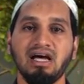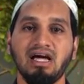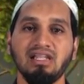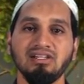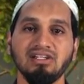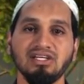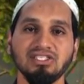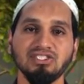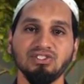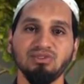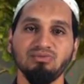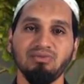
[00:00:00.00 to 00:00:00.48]
อั
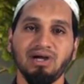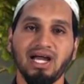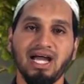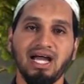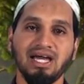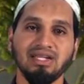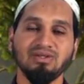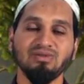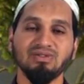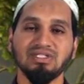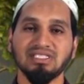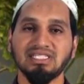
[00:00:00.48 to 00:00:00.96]
ลลอฮฺซุบ
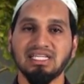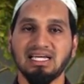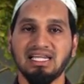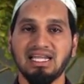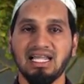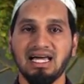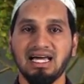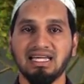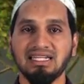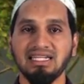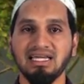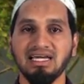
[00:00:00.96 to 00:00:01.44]
ฮานหัว
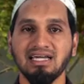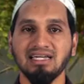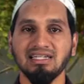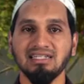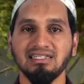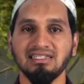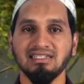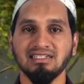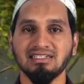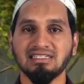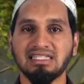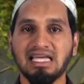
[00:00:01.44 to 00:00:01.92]
ตาลาได้
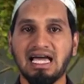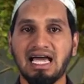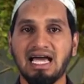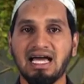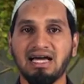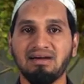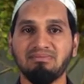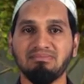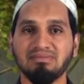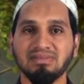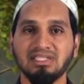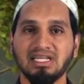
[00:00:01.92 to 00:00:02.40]

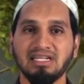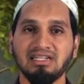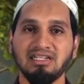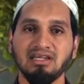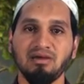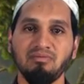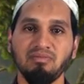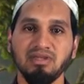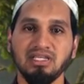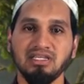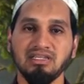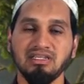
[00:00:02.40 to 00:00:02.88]
ถามท่าน
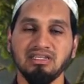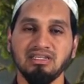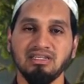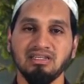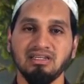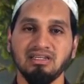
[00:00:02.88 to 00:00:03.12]
อบี